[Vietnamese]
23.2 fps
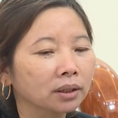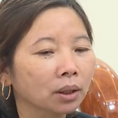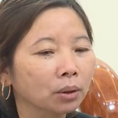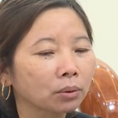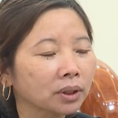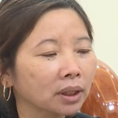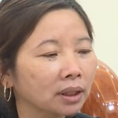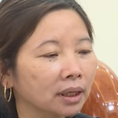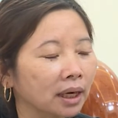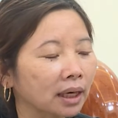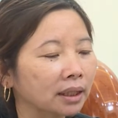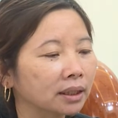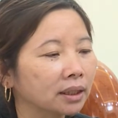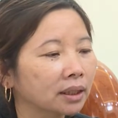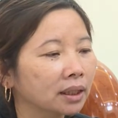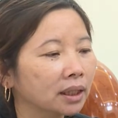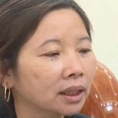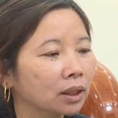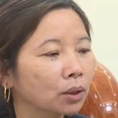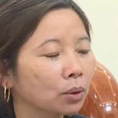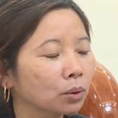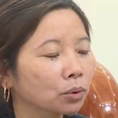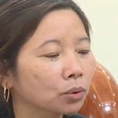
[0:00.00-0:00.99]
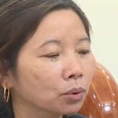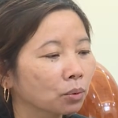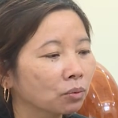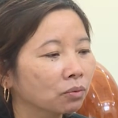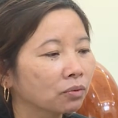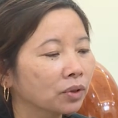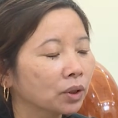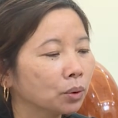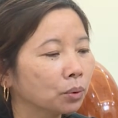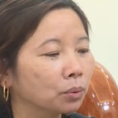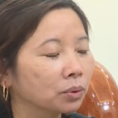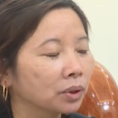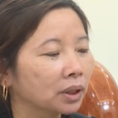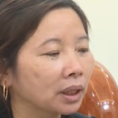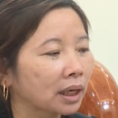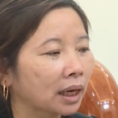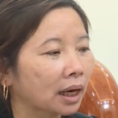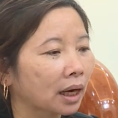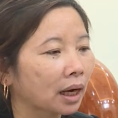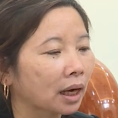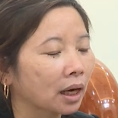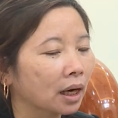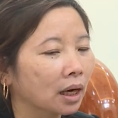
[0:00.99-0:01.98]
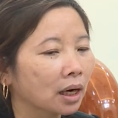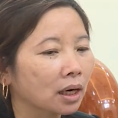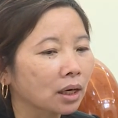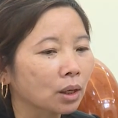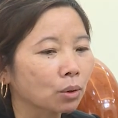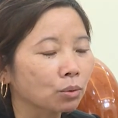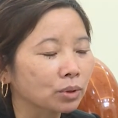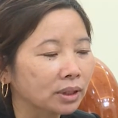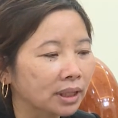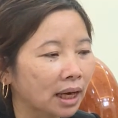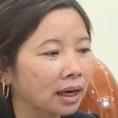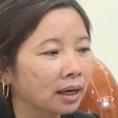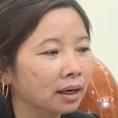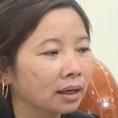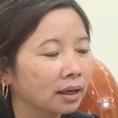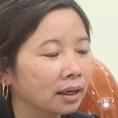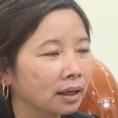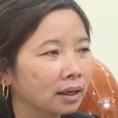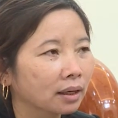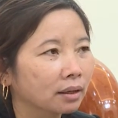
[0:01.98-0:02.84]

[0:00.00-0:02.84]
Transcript: cháu tất cả những cái đồ dùng ví dụ như là khẩu trang